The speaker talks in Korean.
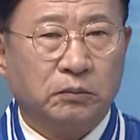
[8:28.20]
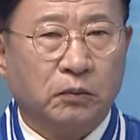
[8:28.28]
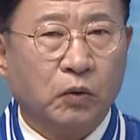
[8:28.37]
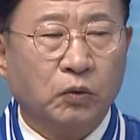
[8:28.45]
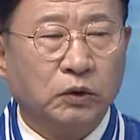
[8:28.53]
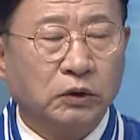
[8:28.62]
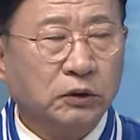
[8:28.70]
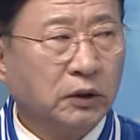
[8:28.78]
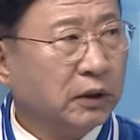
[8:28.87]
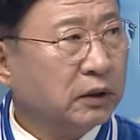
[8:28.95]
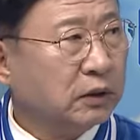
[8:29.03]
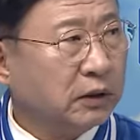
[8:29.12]
모든
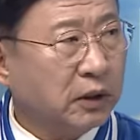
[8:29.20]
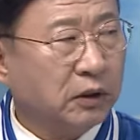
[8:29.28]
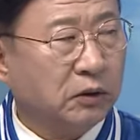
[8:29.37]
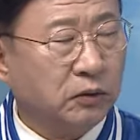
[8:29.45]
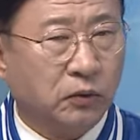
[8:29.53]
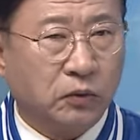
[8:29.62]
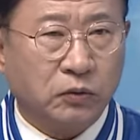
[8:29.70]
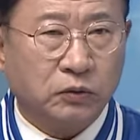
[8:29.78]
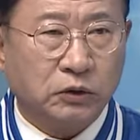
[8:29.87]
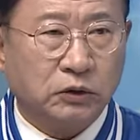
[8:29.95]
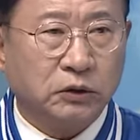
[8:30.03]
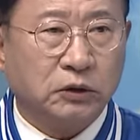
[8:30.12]
게 네, 네 예, 의료 네.
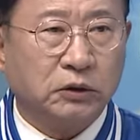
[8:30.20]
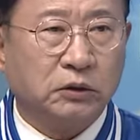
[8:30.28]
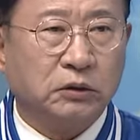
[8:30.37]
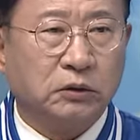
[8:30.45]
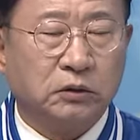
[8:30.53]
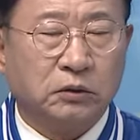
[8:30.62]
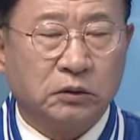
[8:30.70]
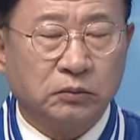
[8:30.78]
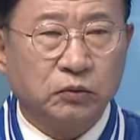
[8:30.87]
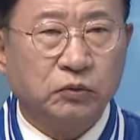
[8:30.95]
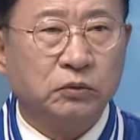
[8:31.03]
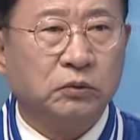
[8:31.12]
시설이
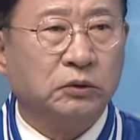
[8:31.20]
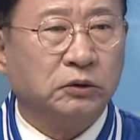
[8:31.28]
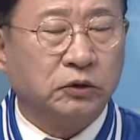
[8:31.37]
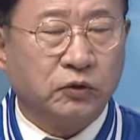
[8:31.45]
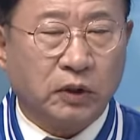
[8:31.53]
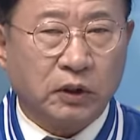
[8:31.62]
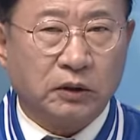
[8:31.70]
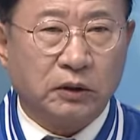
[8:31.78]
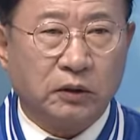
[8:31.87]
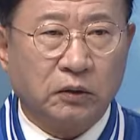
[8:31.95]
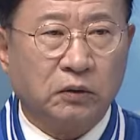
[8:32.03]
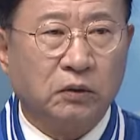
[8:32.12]
너무
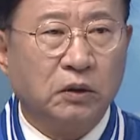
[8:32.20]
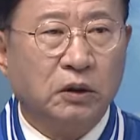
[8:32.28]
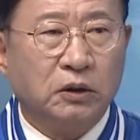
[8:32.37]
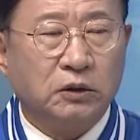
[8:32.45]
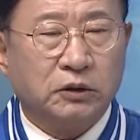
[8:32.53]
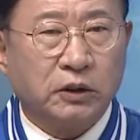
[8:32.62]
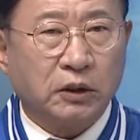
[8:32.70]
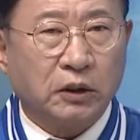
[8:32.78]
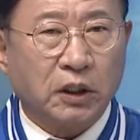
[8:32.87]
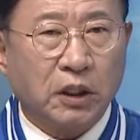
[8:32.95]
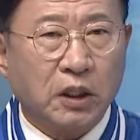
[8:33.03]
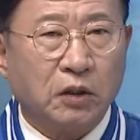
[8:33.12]
취약한데요. 예.
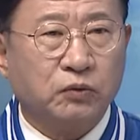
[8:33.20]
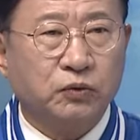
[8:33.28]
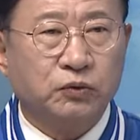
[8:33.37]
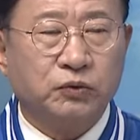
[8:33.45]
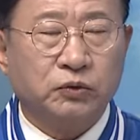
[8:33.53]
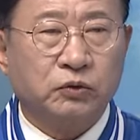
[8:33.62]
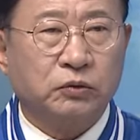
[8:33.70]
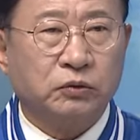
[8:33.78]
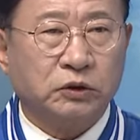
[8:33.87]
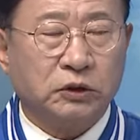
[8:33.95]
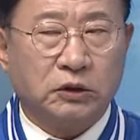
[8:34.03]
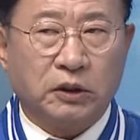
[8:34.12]
제가 군수
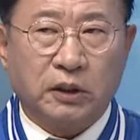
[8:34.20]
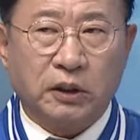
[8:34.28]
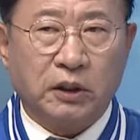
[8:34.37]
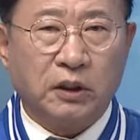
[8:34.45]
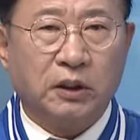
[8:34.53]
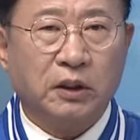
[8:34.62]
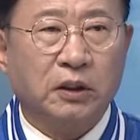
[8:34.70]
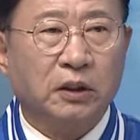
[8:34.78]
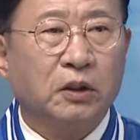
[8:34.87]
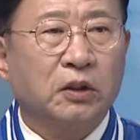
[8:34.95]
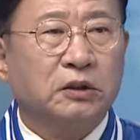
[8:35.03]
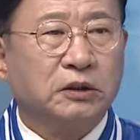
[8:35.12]
시절에
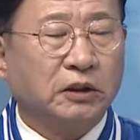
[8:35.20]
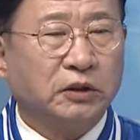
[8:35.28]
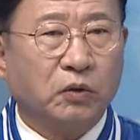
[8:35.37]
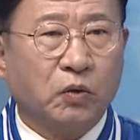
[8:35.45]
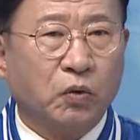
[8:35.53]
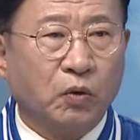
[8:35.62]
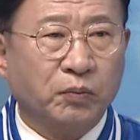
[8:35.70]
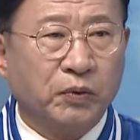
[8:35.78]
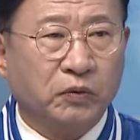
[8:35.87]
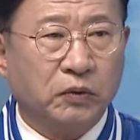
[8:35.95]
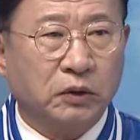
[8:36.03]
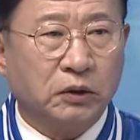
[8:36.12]

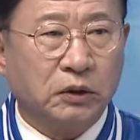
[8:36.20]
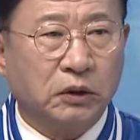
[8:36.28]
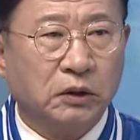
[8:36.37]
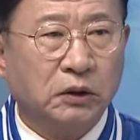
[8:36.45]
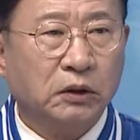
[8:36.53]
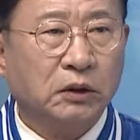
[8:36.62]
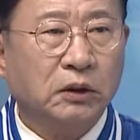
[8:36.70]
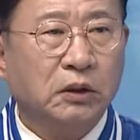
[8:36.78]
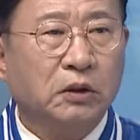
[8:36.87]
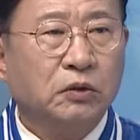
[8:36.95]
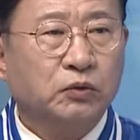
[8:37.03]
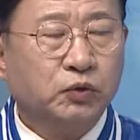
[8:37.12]
산재공공병원을
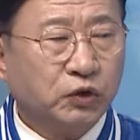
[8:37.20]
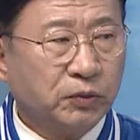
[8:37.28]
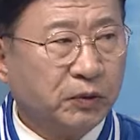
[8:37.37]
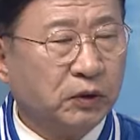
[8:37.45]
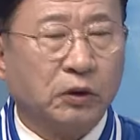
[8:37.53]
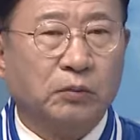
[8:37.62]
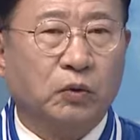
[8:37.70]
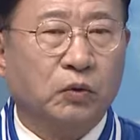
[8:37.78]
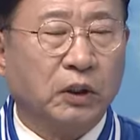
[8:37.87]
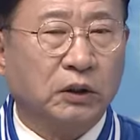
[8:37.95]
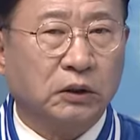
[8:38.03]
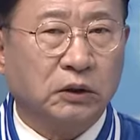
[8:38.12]
수십 년 동안
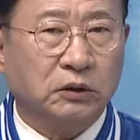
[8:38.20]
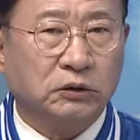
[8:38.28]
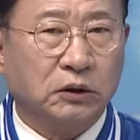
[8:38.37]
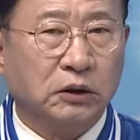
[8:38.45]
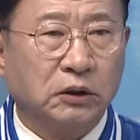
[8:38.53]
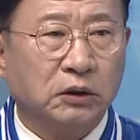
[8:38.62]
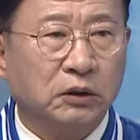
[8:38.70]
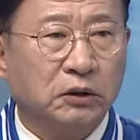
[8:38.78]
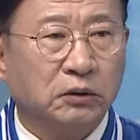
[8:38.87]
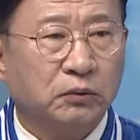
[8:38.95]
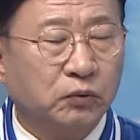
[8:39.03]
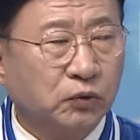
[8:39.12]
못하던 것을
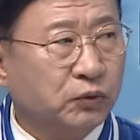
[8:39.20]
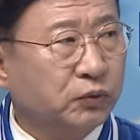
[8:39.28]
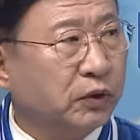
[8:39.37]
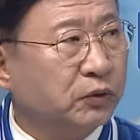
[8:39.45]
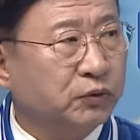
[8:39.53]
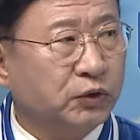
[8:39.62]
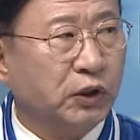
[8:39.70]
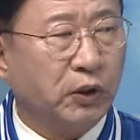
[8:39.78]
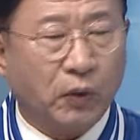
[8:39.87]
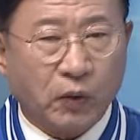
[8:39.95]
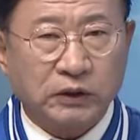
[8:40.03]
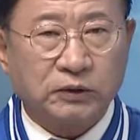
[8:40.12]
울주군에
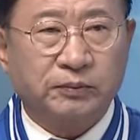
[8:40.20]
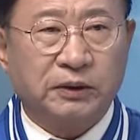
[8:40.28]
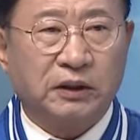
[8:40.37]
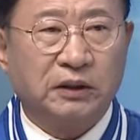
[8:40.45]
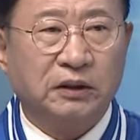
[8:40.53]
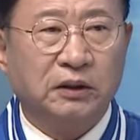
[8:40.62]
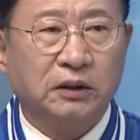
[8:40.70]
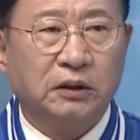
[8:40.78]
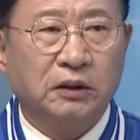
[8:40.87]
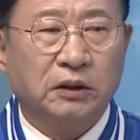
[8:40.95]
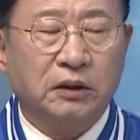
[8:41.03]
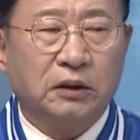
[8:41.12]
유치해 왔습니다.
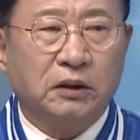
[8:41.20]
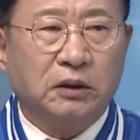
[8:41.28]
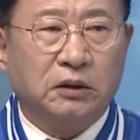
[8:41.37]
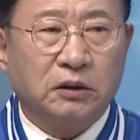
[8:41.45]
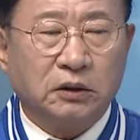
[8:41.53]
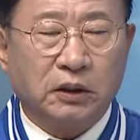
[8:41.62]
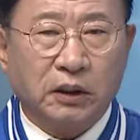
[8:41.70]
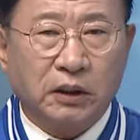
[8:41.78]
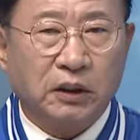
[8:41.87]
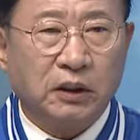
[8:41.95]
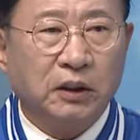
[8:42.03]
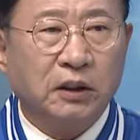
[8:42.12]
예.
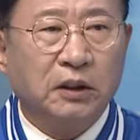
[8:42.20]
그런데